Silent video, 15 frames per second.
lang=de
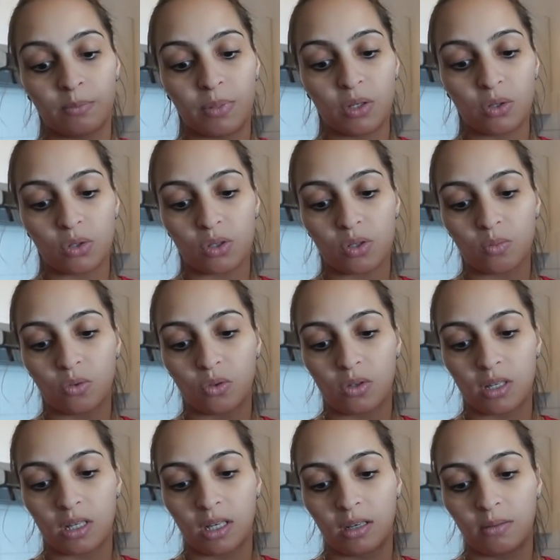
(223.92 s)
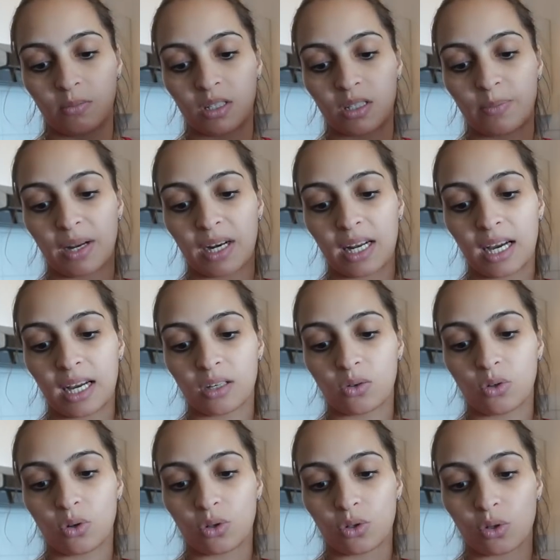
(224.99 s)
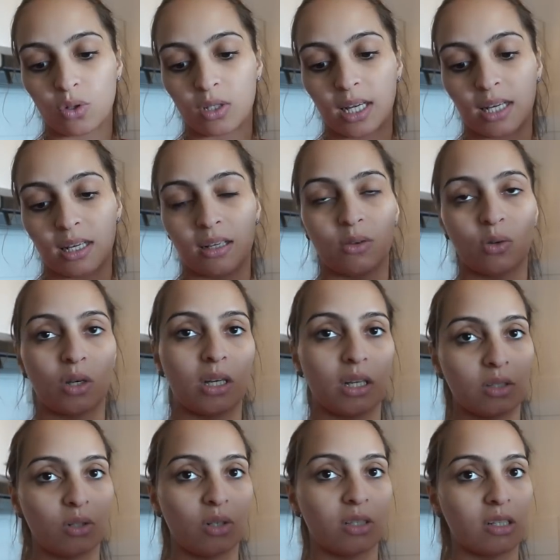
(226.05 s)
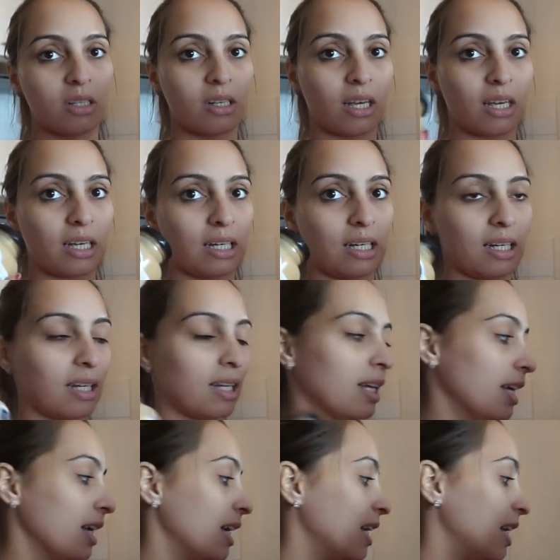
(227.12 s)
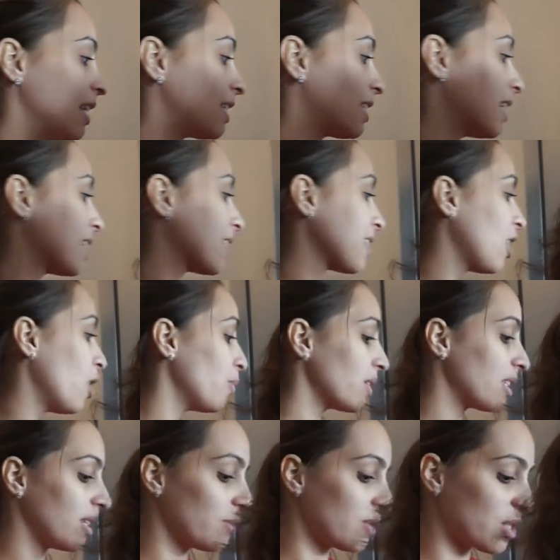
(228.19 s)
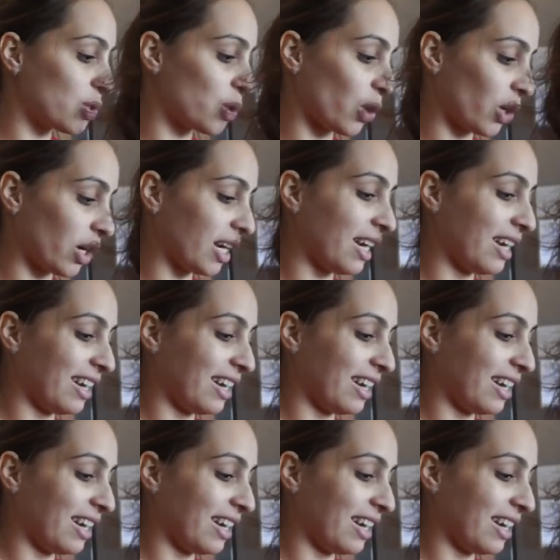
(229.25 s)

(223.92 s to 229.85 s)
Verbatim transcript: Bio-Smoothie mit Bananen, Kokos und Datteln. Okay, das hört sich lecker an. Ich glaube, ich, glaub, ich nehme es zurück.